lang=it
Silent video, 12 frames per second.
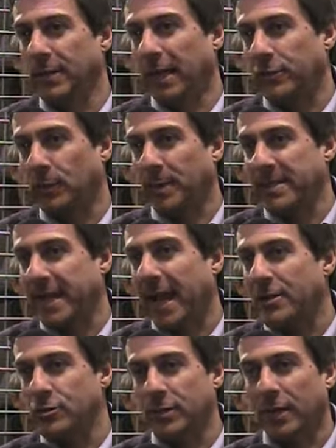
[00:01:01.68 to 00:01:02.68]
altro
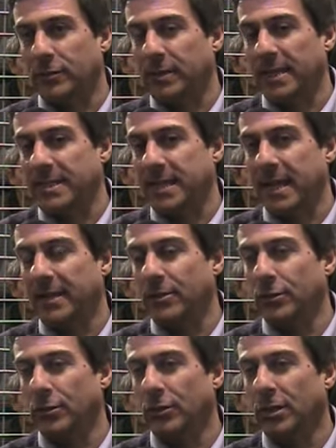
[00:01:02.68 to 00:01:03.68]
passaggio, un altro
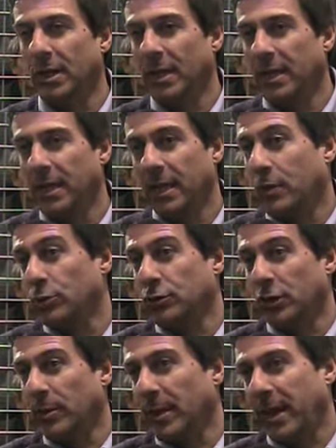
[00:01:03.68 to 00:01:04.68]
tassello e
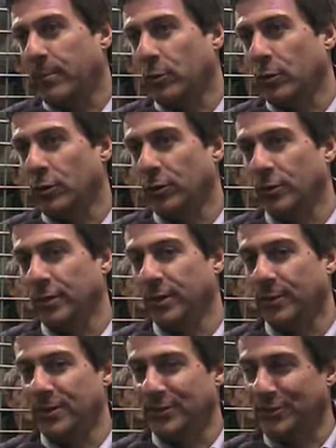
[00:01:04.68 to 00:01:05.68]
continueremo in questo